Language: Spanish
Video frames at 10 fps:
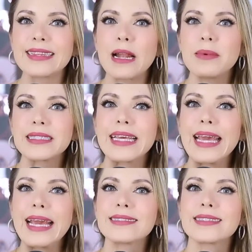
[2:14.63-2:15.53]
tal vez
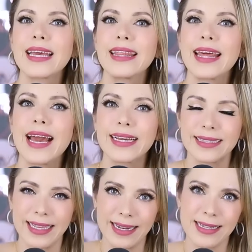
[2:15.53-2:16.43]
esa idea
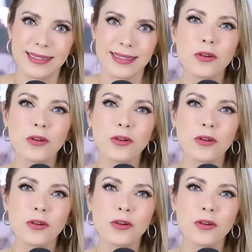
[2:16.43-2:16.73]
que tienes.